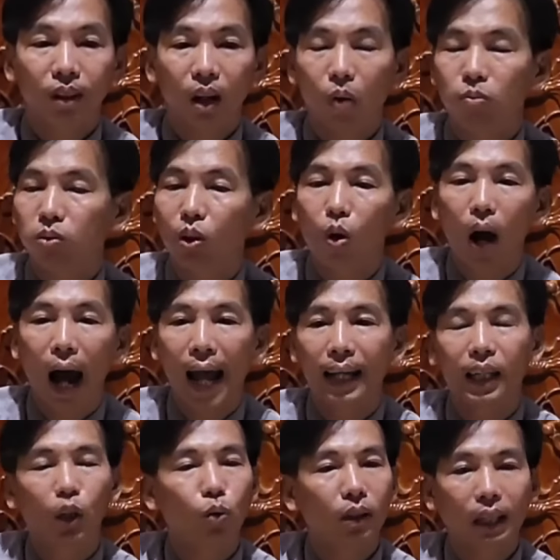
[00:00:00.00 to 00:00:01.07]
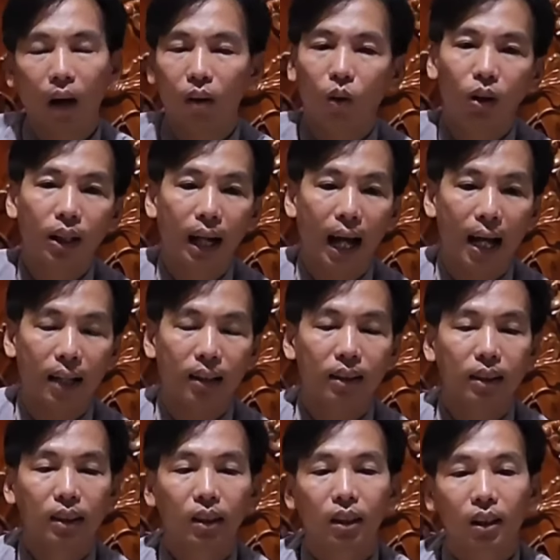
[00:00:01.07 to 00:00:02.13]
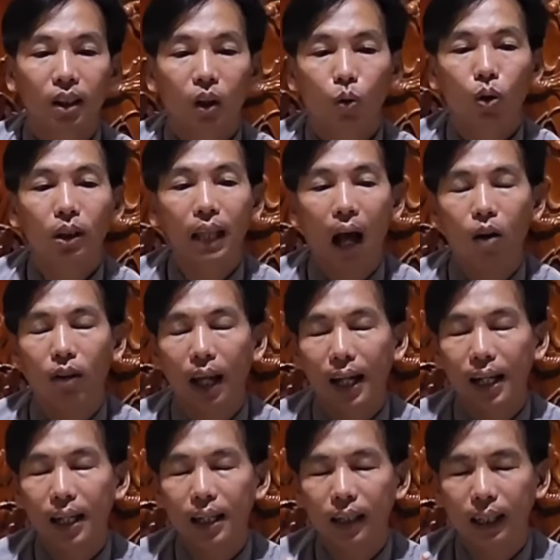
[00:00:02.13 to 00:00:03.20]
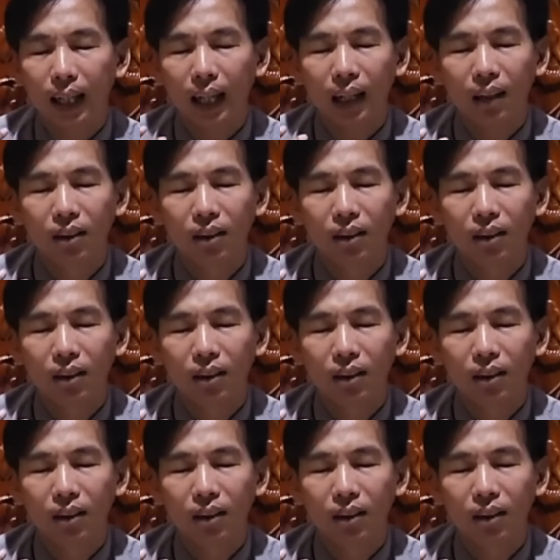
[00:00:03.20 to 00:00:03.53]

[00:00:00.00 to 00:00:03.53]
không có ai kêu quốc tạo nói cả quốc tạo thấy cái